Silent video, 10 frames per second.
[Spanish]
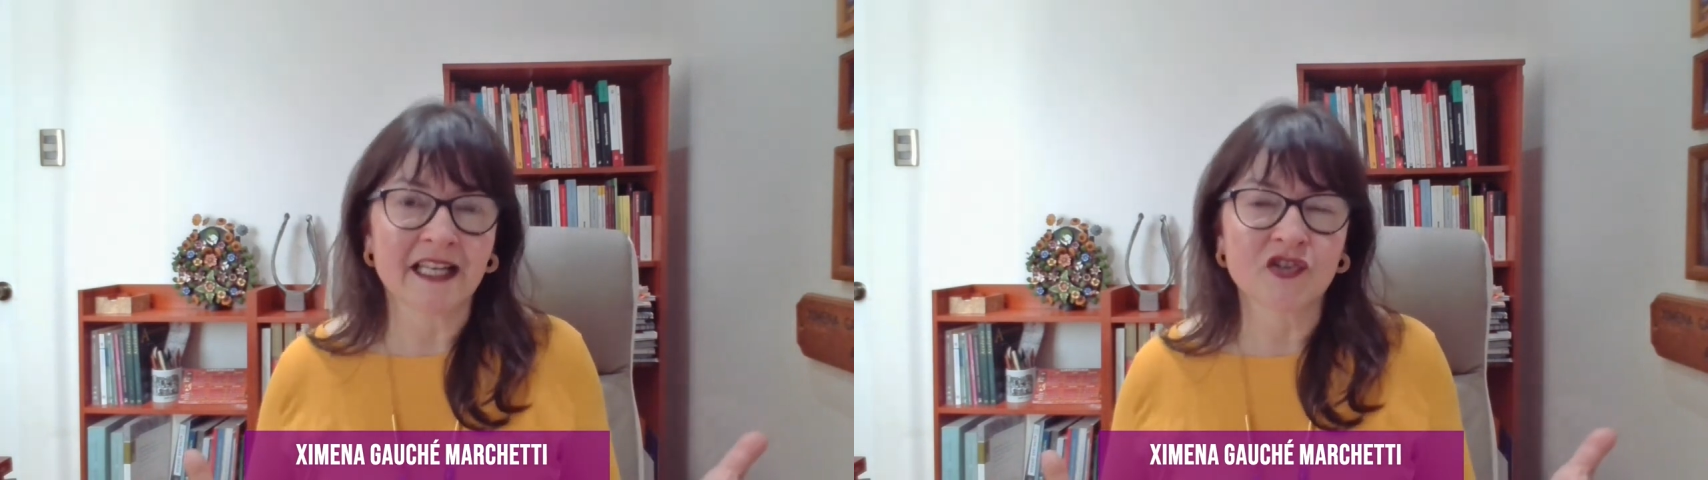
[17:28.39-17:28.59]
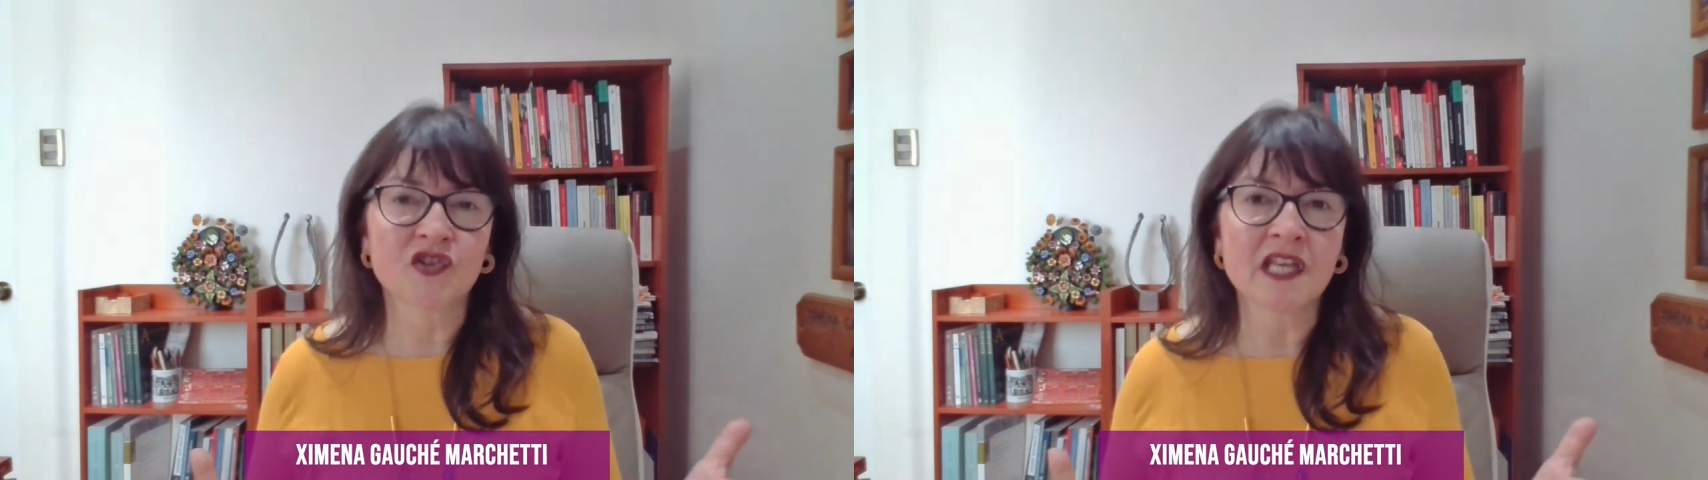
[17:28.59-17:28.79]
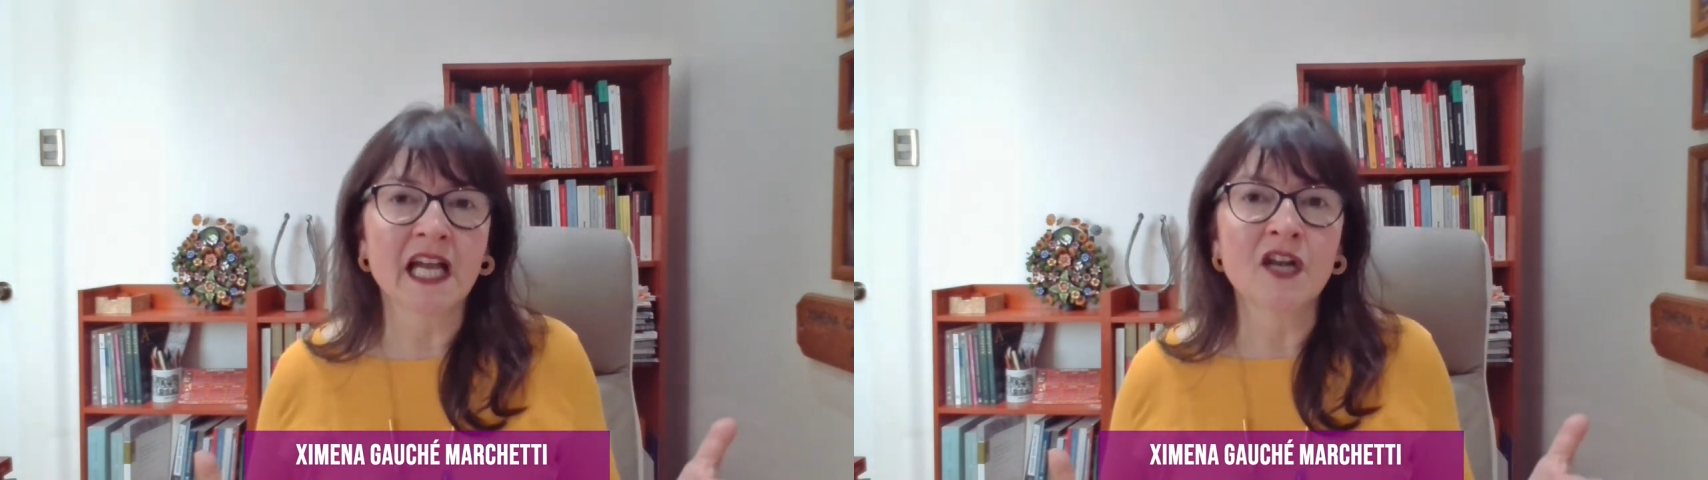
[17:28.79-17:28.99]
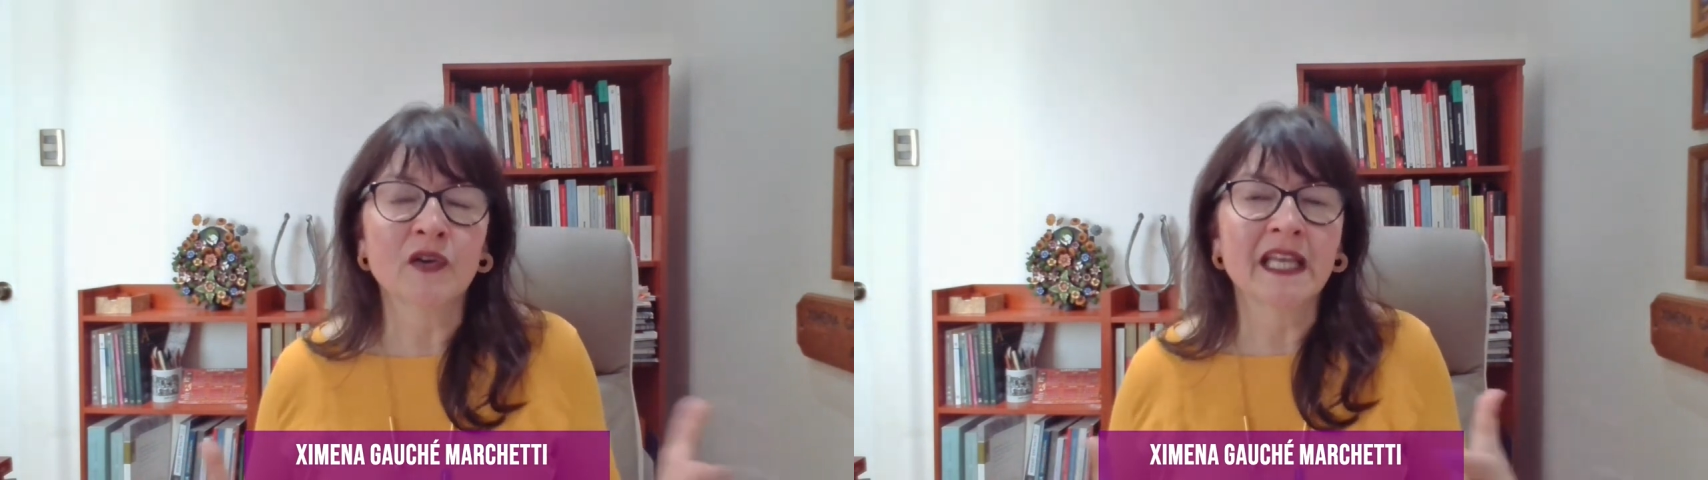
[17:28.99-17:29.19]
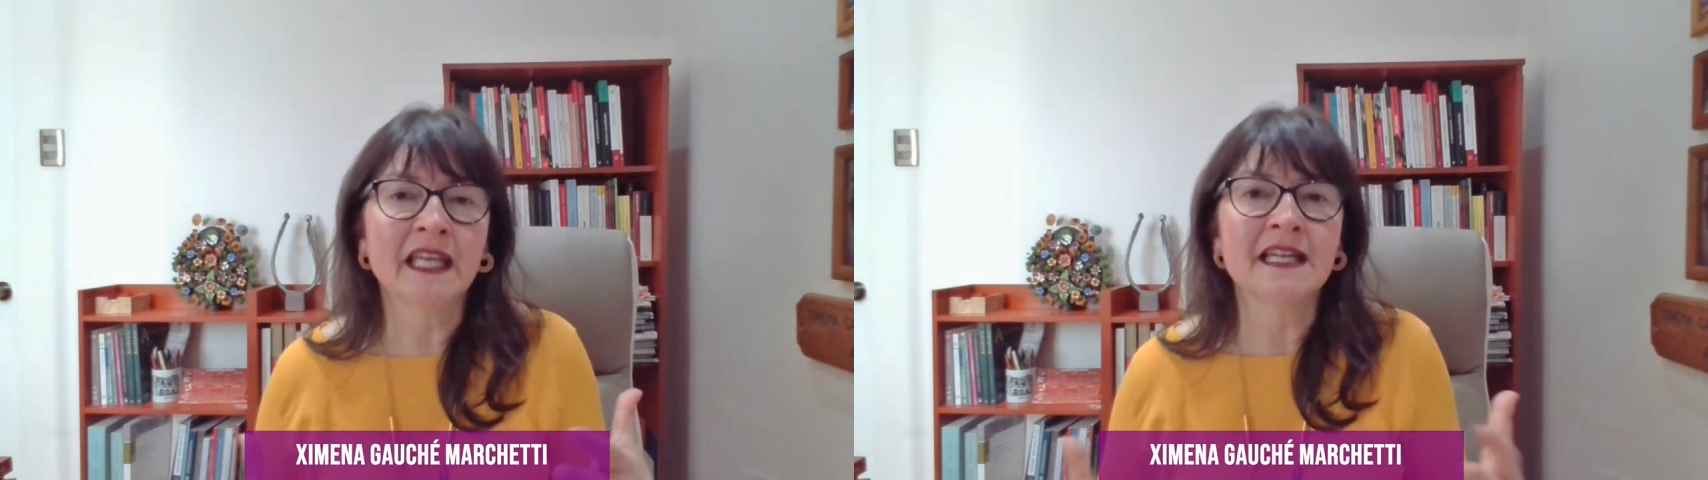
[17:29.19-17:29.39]
la sociedad
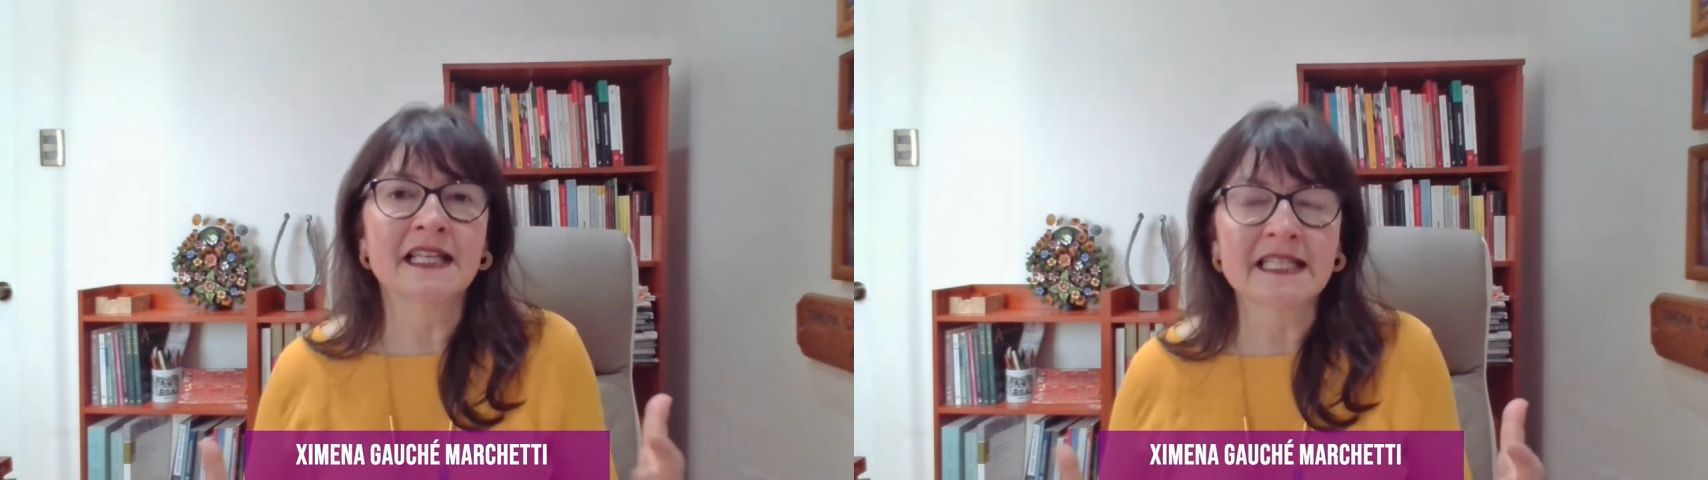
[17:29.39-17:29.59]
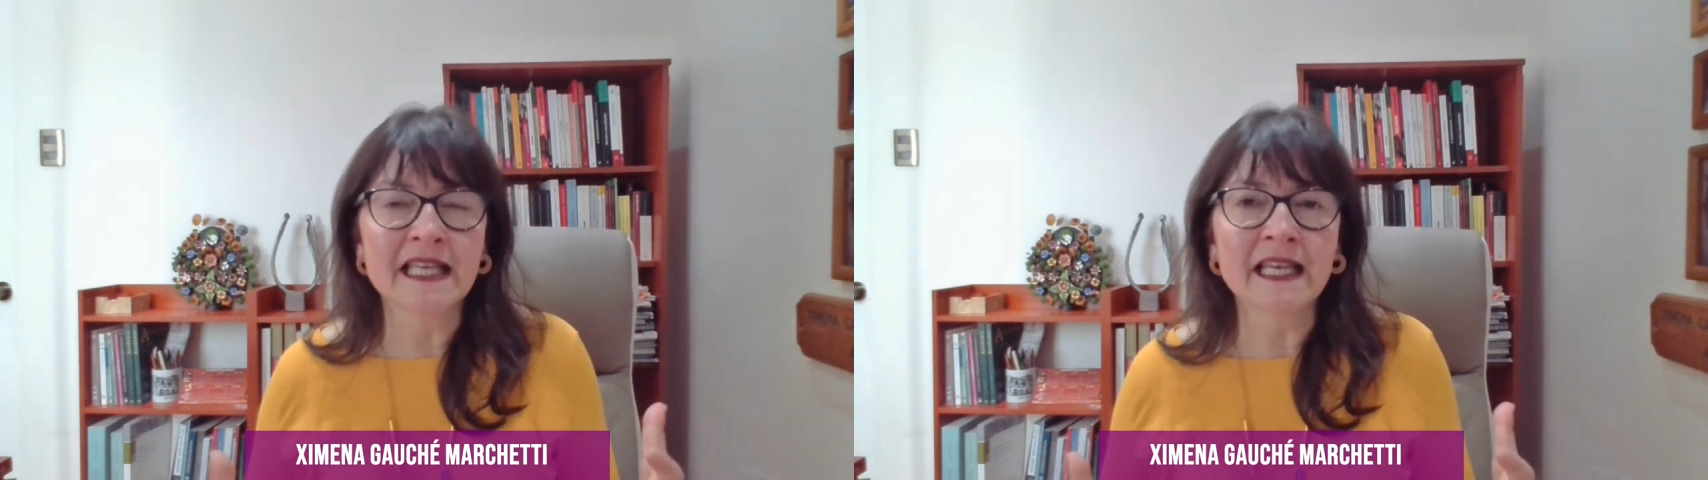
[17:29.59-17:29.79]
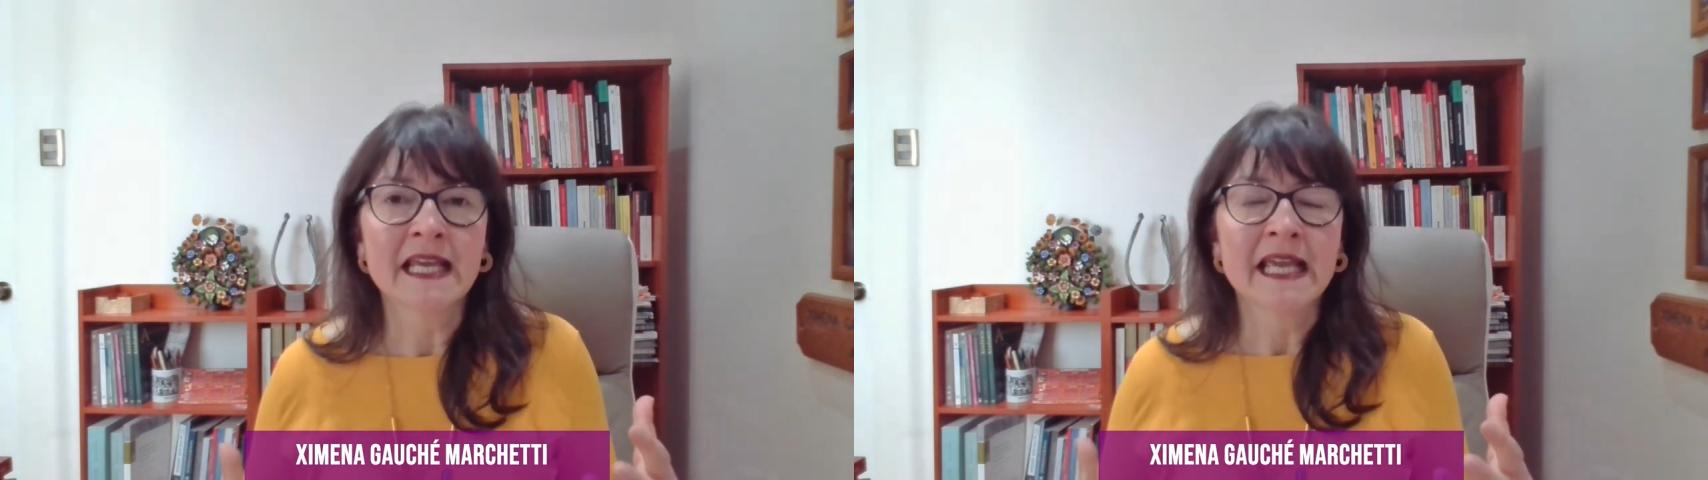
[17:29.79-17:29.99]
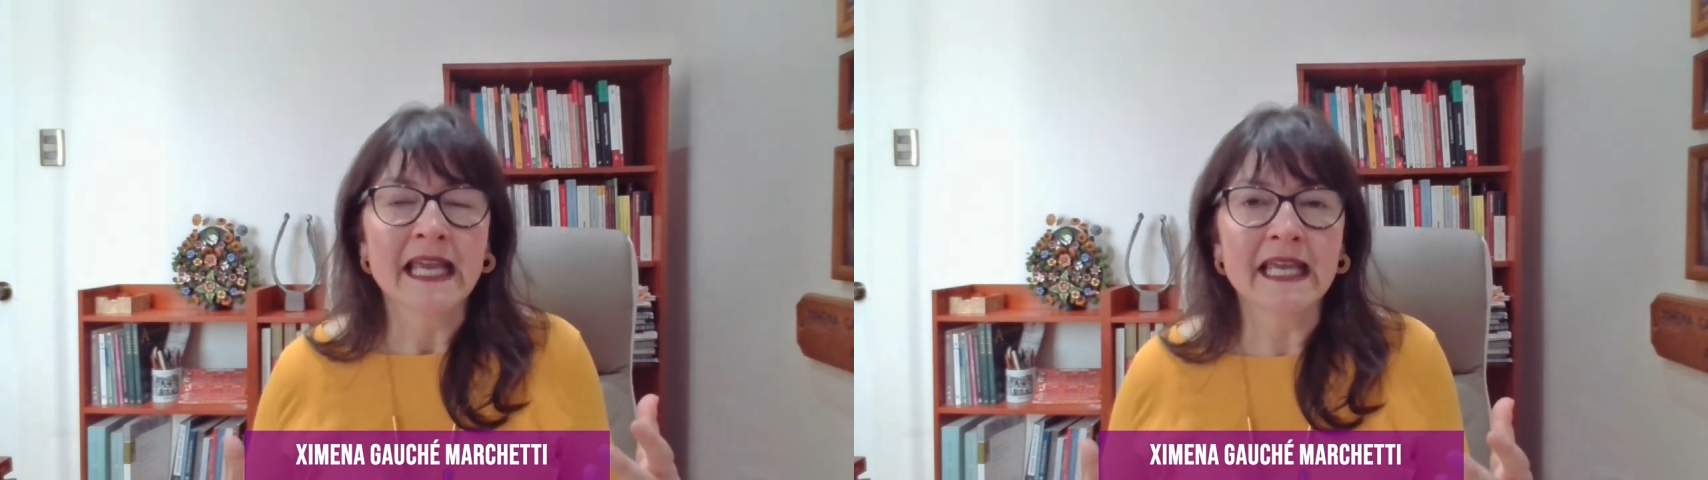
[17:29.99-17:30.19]
lo que quieren hacer